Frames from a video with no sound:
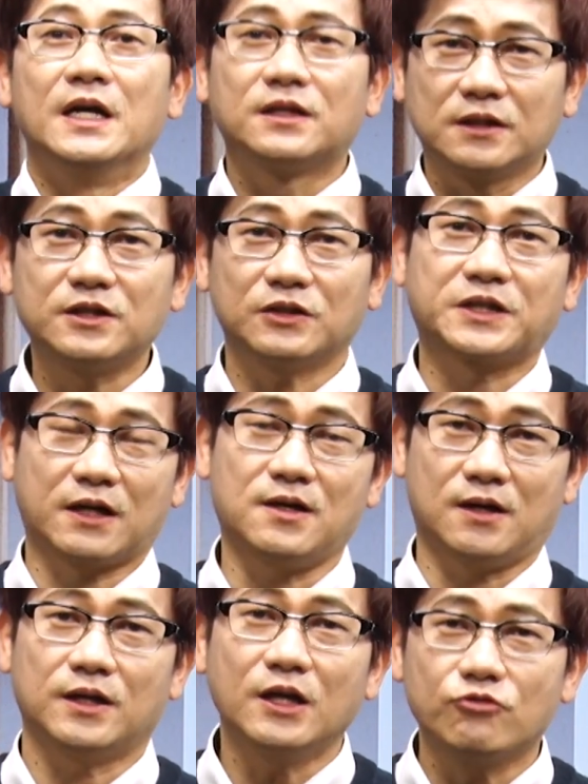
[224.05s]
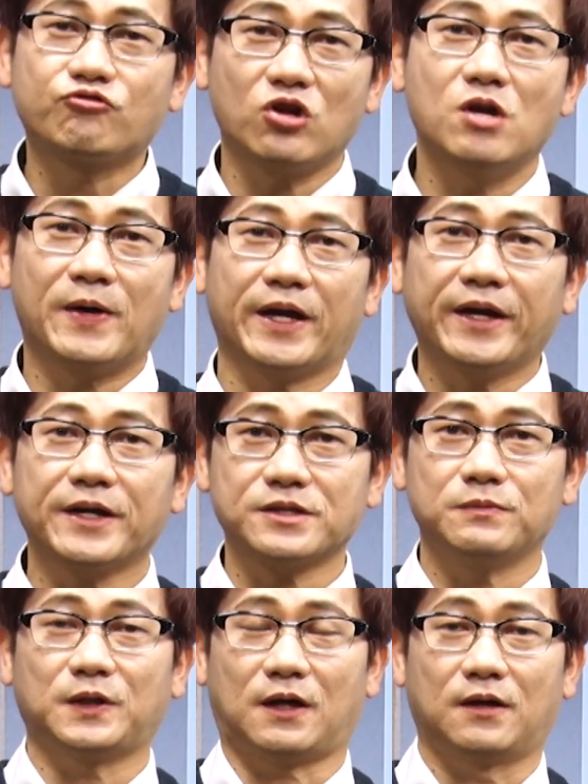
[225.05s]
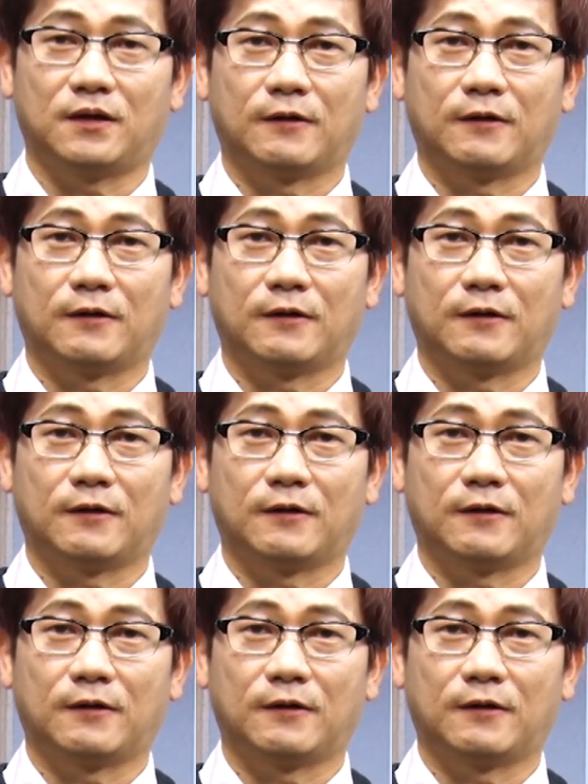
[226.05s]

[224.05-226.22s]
드디어 제가 일주일 만에 해냈습니다.